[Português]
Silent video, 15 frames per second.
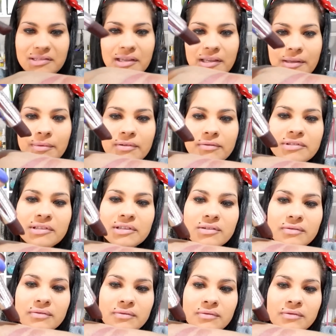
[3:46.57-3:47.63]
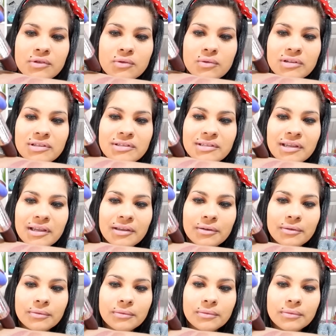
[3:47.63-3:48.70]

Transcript: passar aqui pra vocês visualizarem.